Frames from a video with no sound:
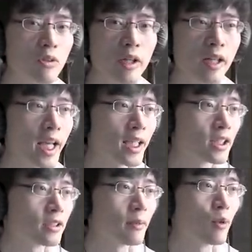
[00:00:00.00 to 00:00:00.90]
ごいレア
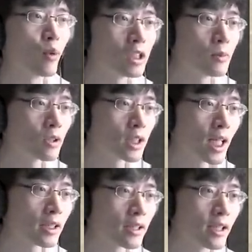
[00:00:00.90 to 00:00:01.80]
ですね。もう、蜘蛛の巣
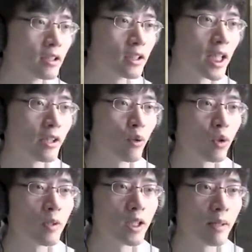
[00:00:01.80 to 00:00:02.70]
張ってるぐらい
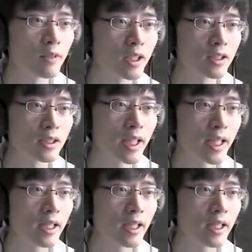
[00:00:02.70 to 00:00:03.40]
滅びた村ですね。